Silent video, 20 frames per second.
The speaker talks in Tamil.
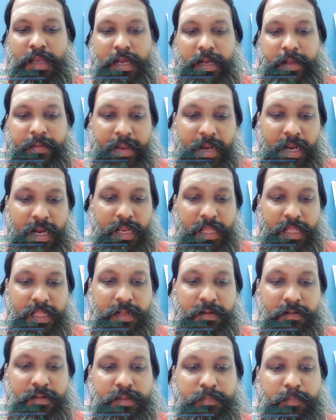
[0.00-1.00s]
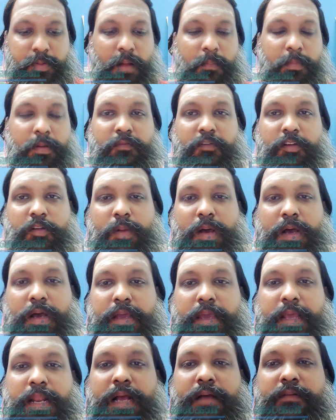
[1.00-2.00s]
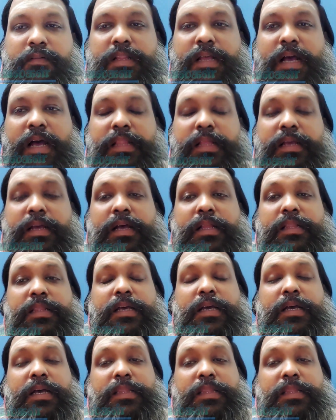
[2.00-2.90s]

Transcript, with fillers: அதனால் ஏதாவது ப்ராப்ளம் வருமா ஏன்னா வந்து அது அந்த